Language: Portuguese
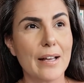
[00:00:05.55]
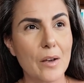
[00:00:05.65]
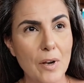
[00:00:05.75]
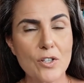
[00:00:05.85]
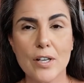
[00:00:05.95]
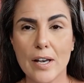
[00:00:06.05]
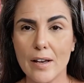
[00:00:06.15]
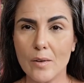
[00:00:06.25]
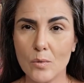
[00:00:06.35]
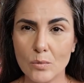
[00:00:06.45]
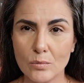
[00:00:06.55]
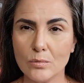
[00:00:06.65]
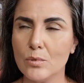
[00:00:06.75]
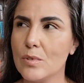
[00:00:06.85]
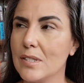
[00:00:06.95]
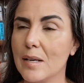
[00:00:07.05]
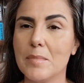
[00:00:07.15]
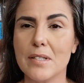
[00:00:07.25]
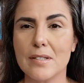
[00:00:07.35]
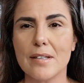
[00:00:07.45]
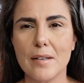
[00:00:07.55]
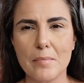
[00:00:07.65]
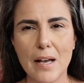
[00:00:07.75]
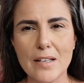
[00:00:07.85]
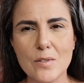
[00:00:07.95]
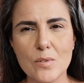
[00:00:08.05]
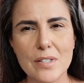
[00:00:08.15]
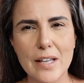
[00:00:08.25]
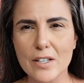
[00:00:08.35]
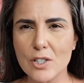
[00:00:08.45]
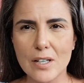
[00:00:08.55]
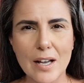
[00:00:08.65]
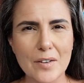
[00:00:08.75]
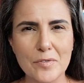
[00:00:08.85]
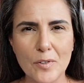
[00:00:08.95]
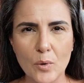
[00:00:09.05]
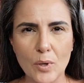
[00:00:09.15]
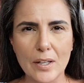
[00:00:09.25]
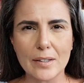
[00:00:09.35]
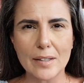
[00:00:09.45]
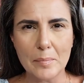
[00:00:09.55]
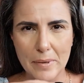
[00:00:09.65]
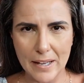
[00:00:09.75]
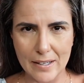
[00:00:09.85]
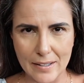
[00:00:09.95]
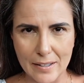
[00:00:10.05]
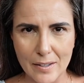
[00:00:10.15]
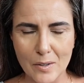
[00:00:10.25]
que eu acho que é um dos temas assim que mais nos deixa a flor da pele,